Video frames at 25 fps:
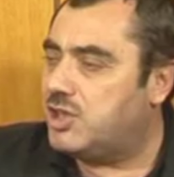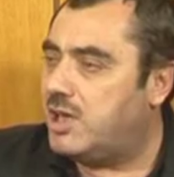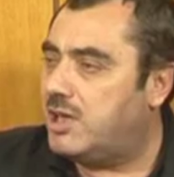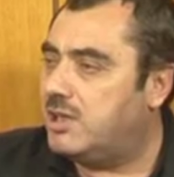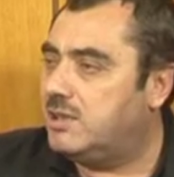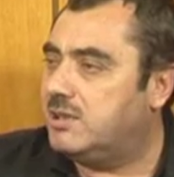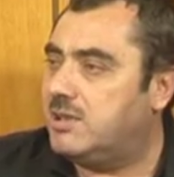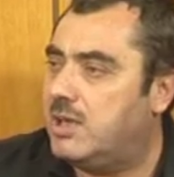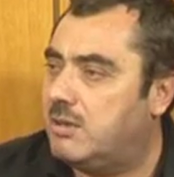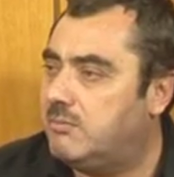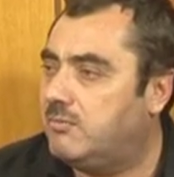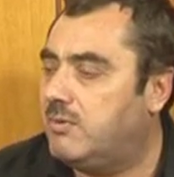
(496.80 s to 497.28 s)

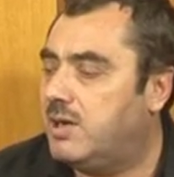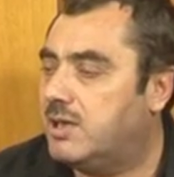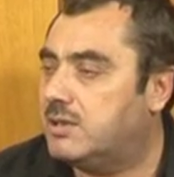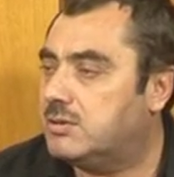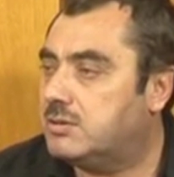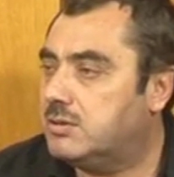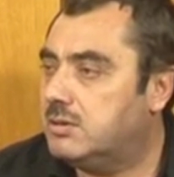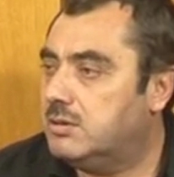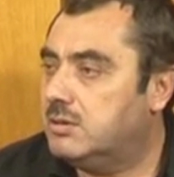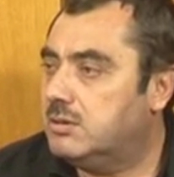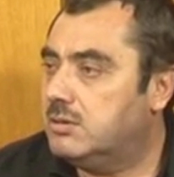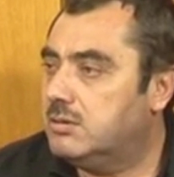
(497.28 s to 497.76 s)
cehennem var.
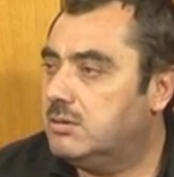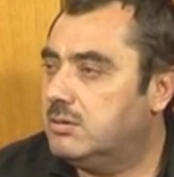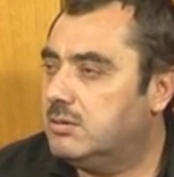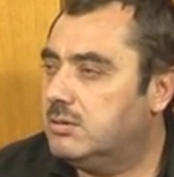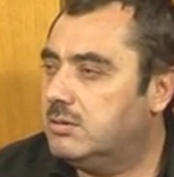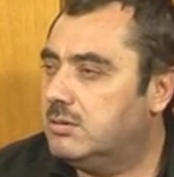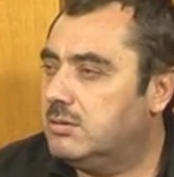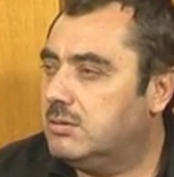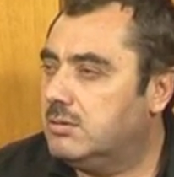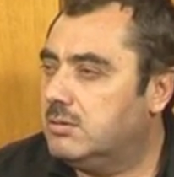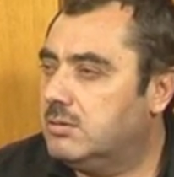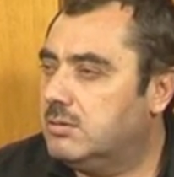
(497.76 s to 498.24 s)

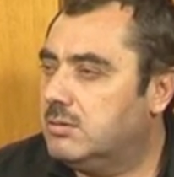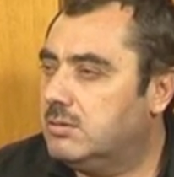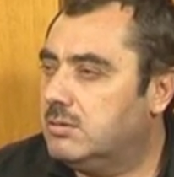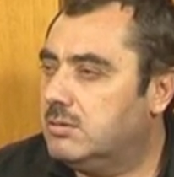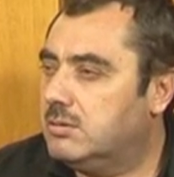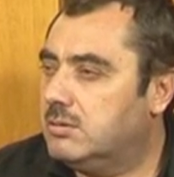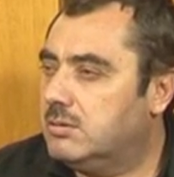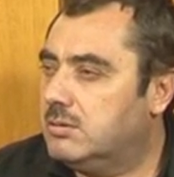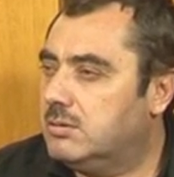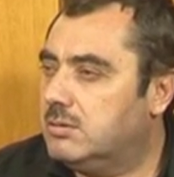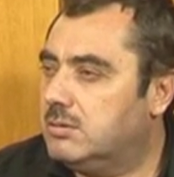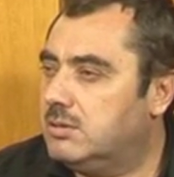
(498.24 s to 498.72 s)

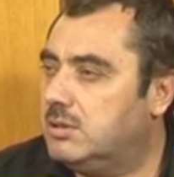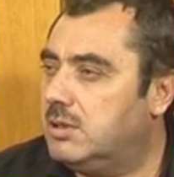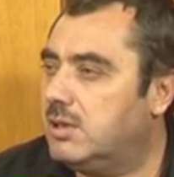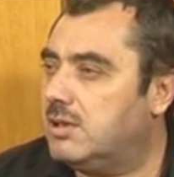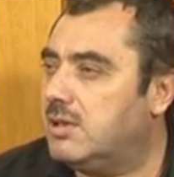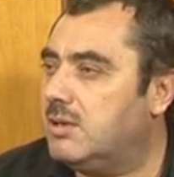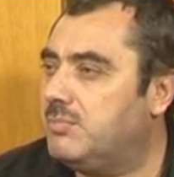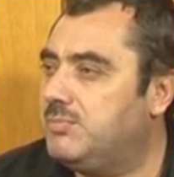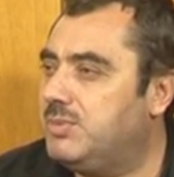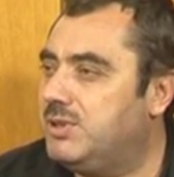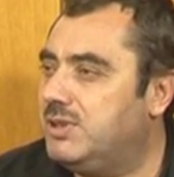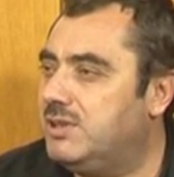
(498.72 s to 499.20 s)
Ya
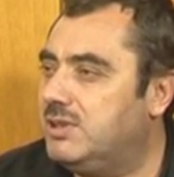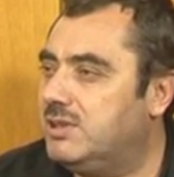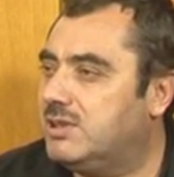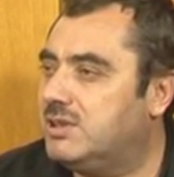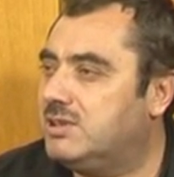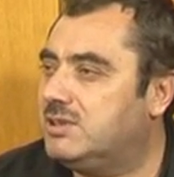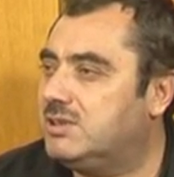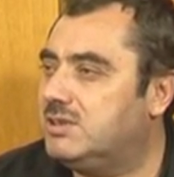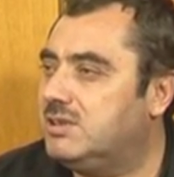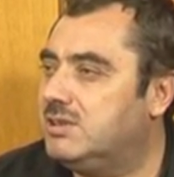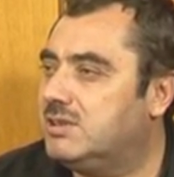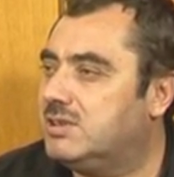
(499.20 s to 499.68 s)
Rabbi
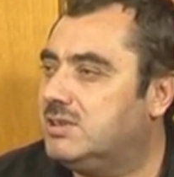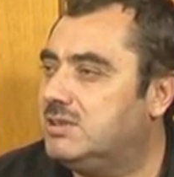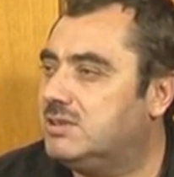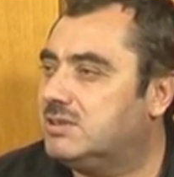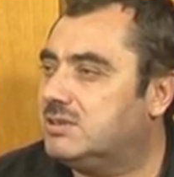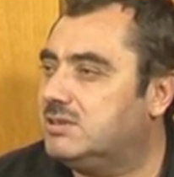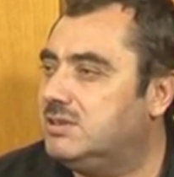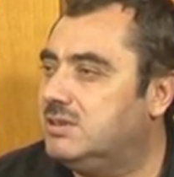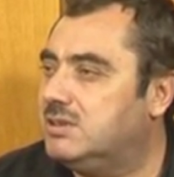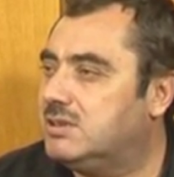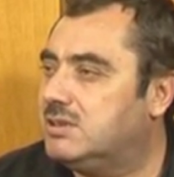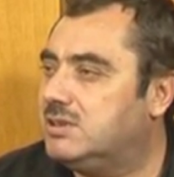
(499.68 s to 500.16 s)
iki, iki,
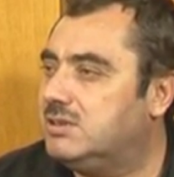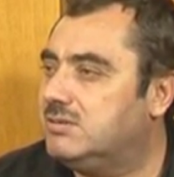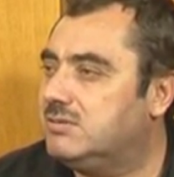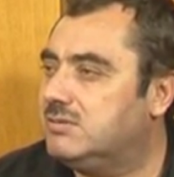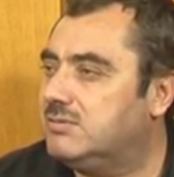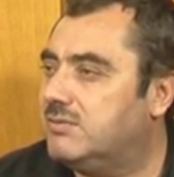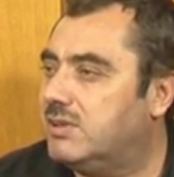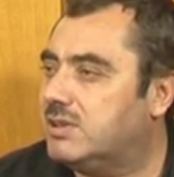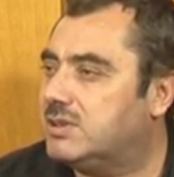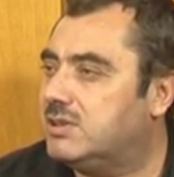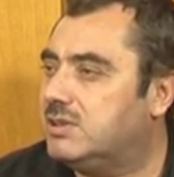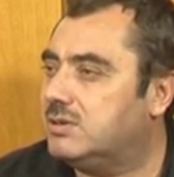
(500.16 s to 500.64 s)

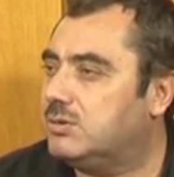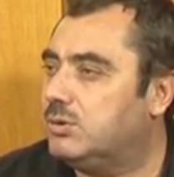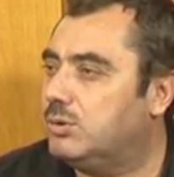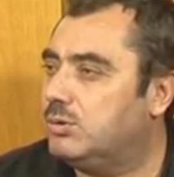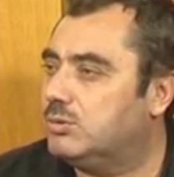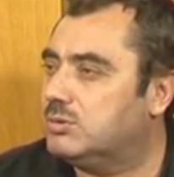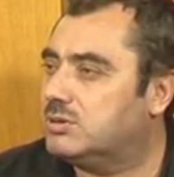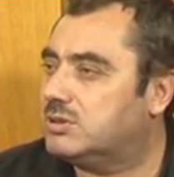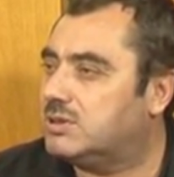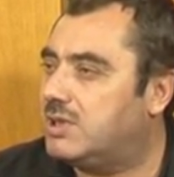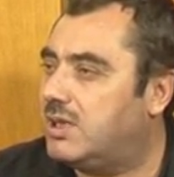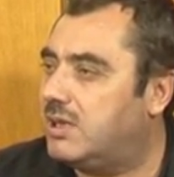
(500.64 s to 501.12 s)
iki vakit
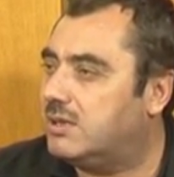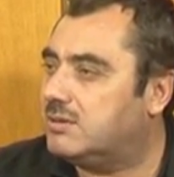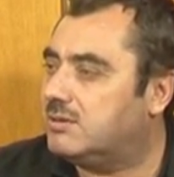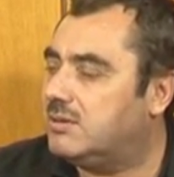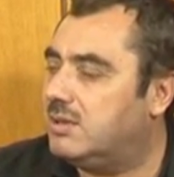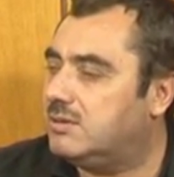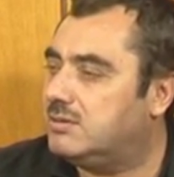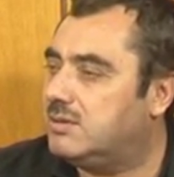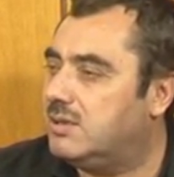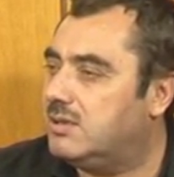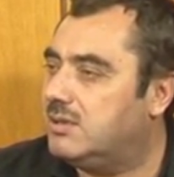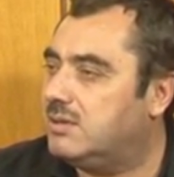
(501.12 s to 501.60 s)
o
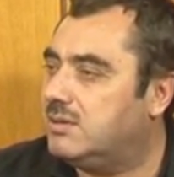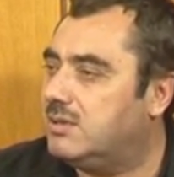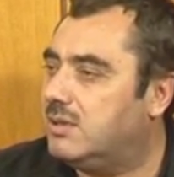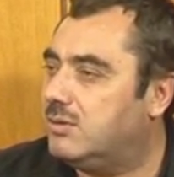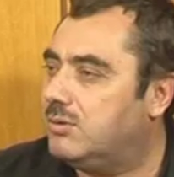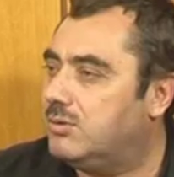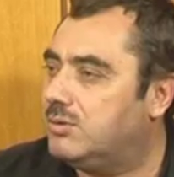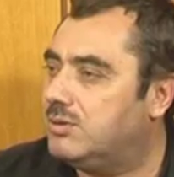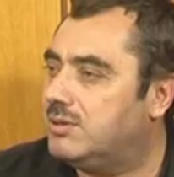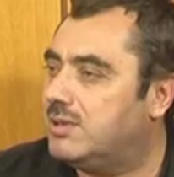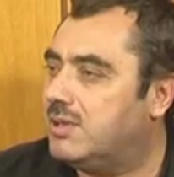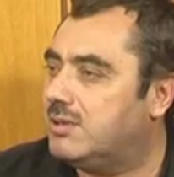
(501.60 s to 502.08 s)
saatte değil de
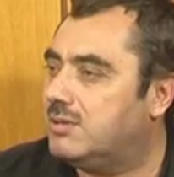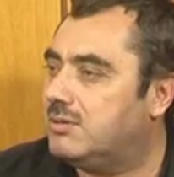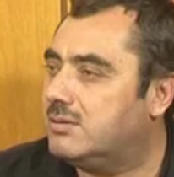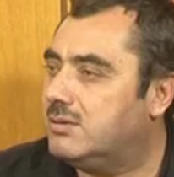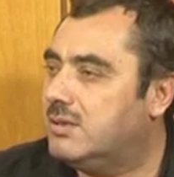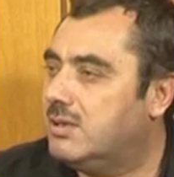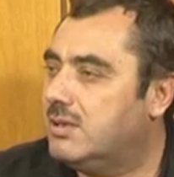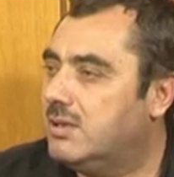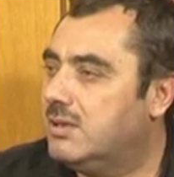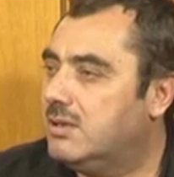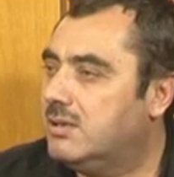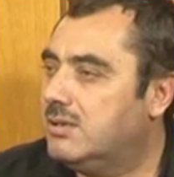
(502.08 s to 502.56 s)
ondan
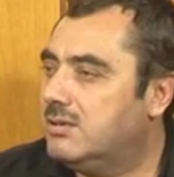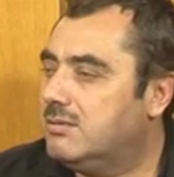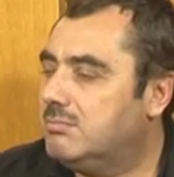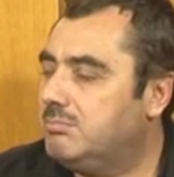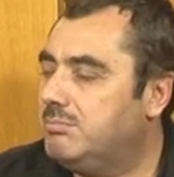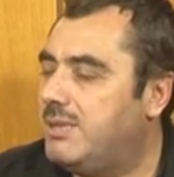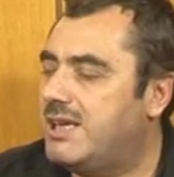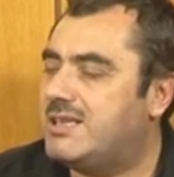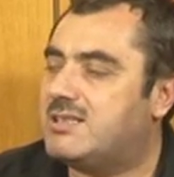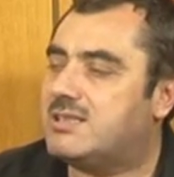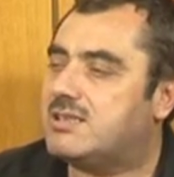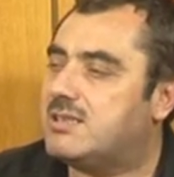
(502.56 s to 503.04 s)

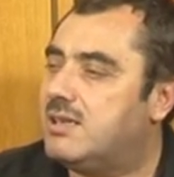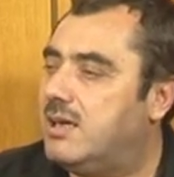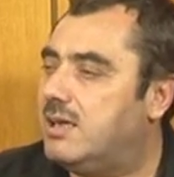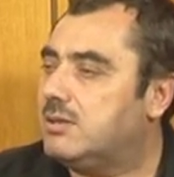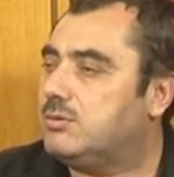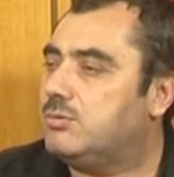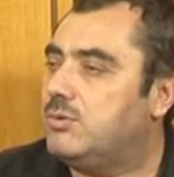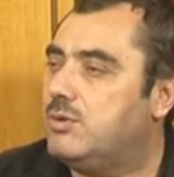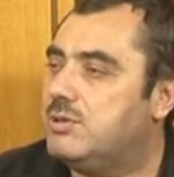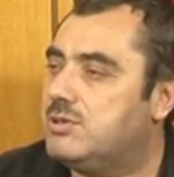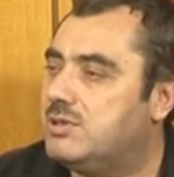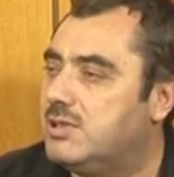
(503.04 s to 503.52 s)
beş
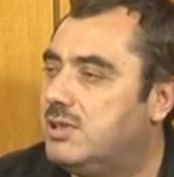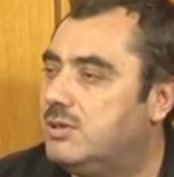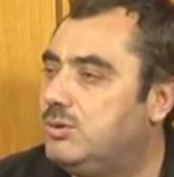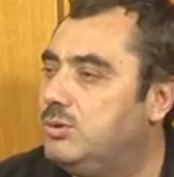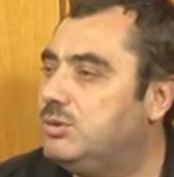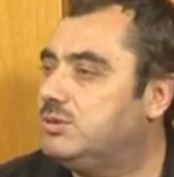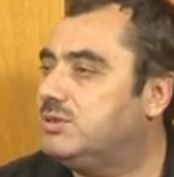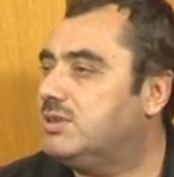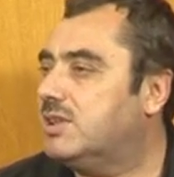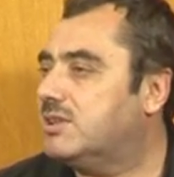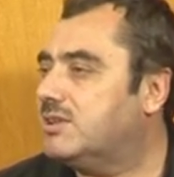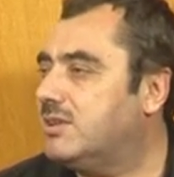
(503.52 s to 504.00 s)
saat önce
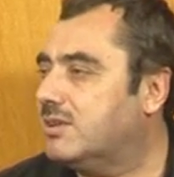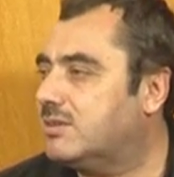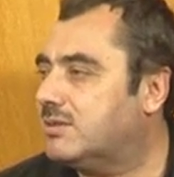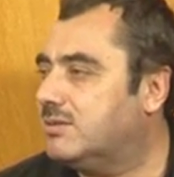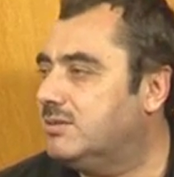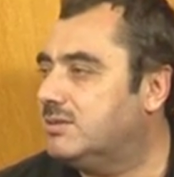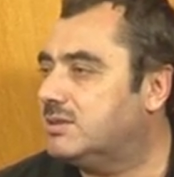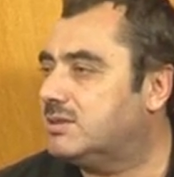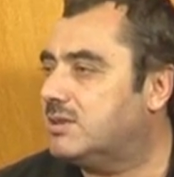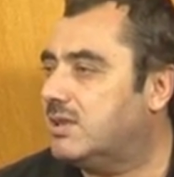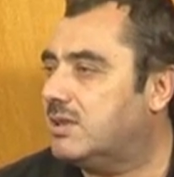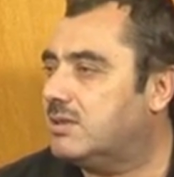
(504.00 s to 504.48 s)
yüz rekat
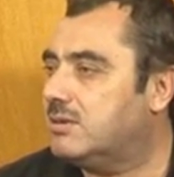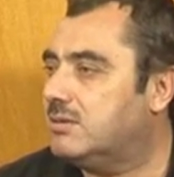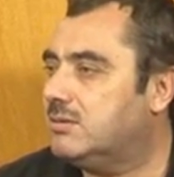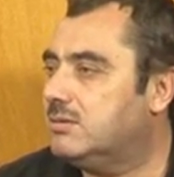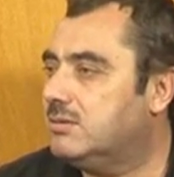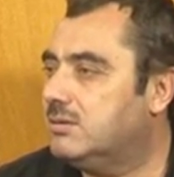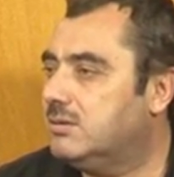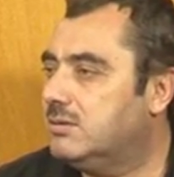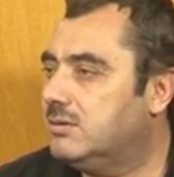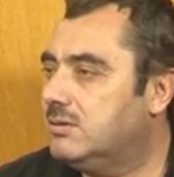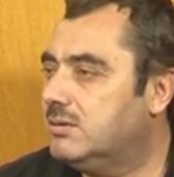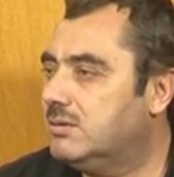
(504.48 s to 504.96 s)
kılsak
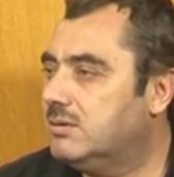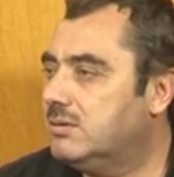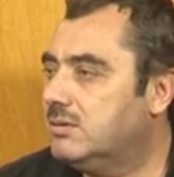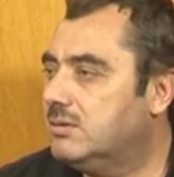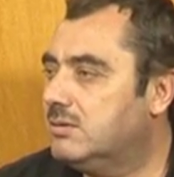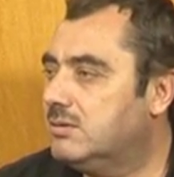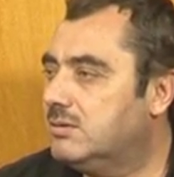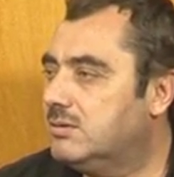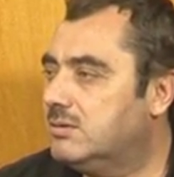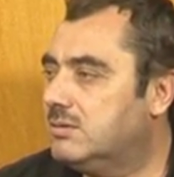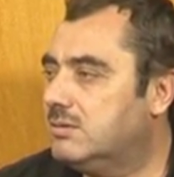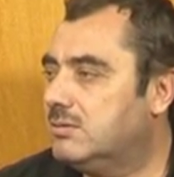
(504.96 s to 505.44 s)

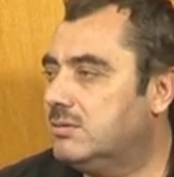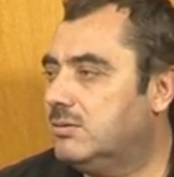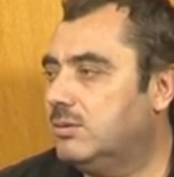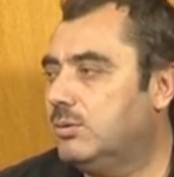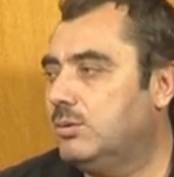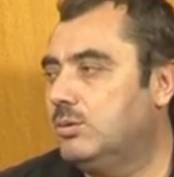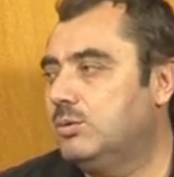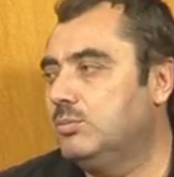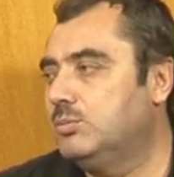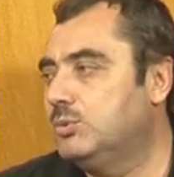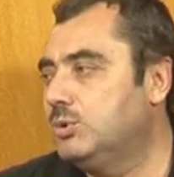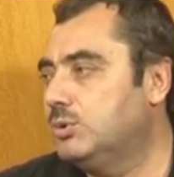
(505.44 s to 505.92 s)

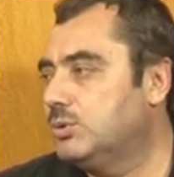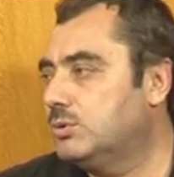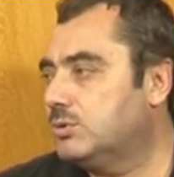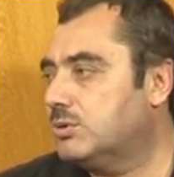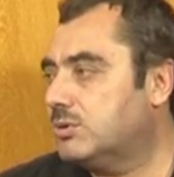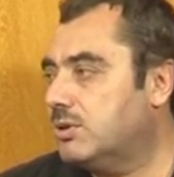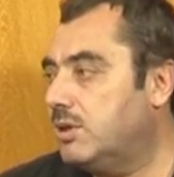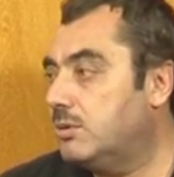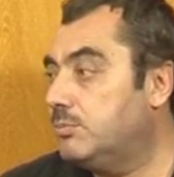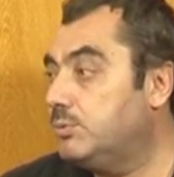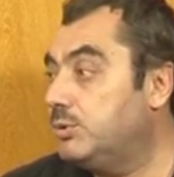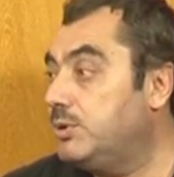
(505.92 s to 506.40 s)

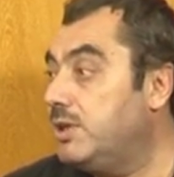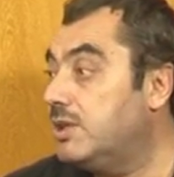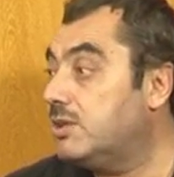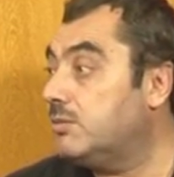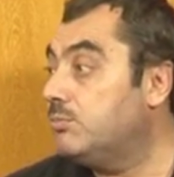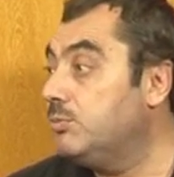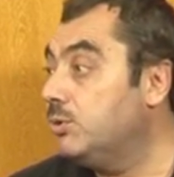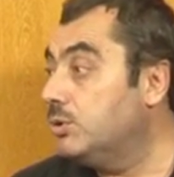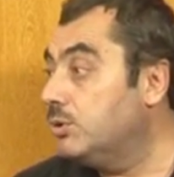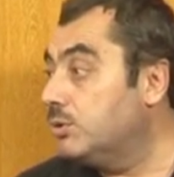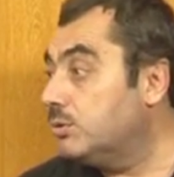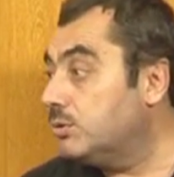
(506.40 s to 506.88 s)
olmuyor. Kabul
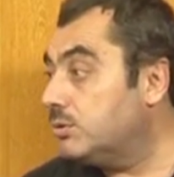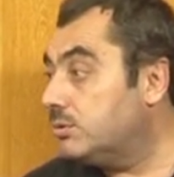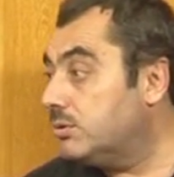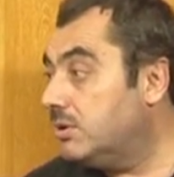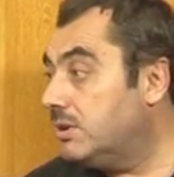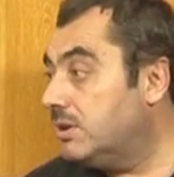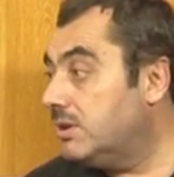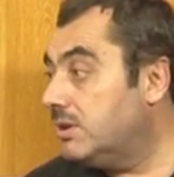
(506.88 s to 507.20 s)
etmiyor.